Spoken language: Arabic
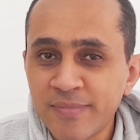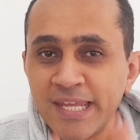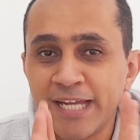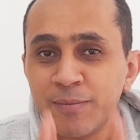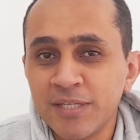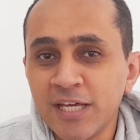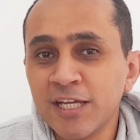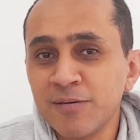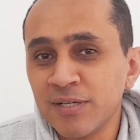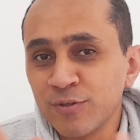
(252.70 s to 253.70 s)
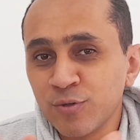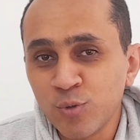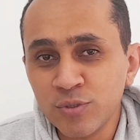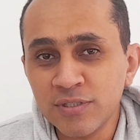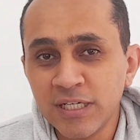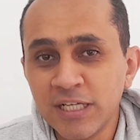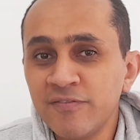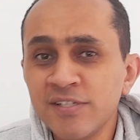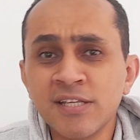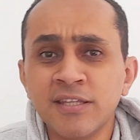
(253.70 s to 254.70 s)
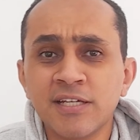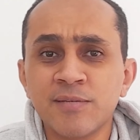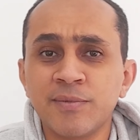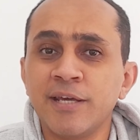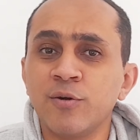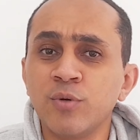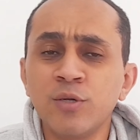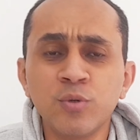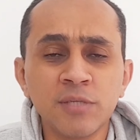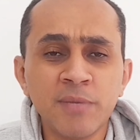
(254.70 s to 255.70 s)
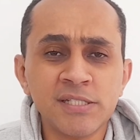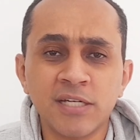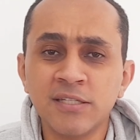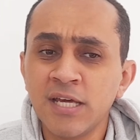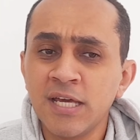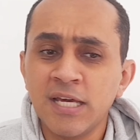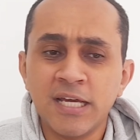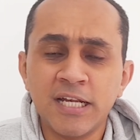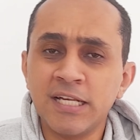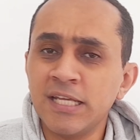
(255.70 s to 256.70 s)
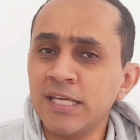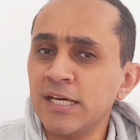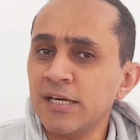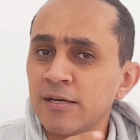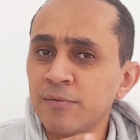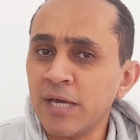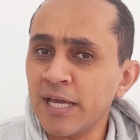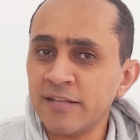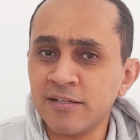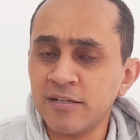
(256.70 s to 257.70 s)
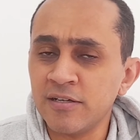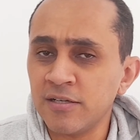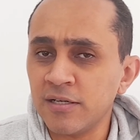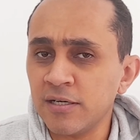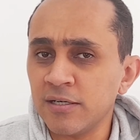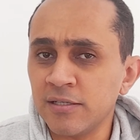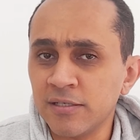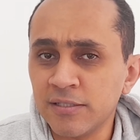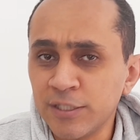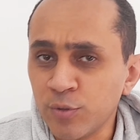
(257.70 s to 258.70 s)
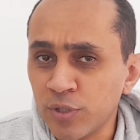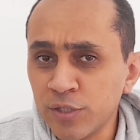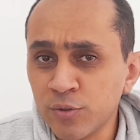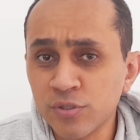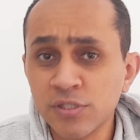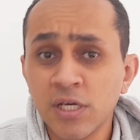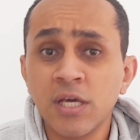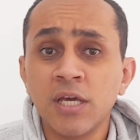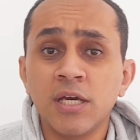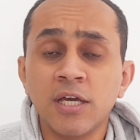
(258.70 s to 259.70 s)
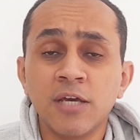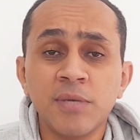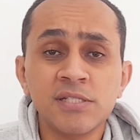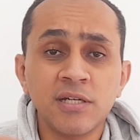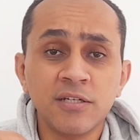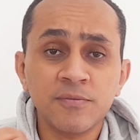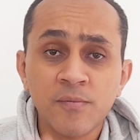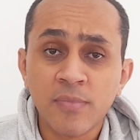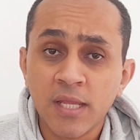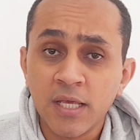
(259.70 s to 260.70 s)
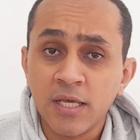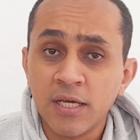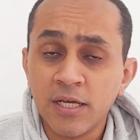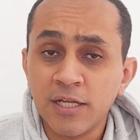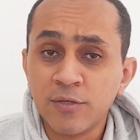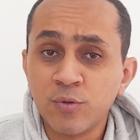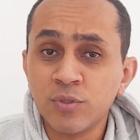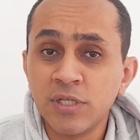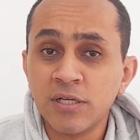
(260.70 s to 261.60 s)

يعني بترجم الكود اللي فيه سنتكس بتاعه الكود مثلا اللي آه، هيهندل الديكوريتورز آه، آه، مثلا الكود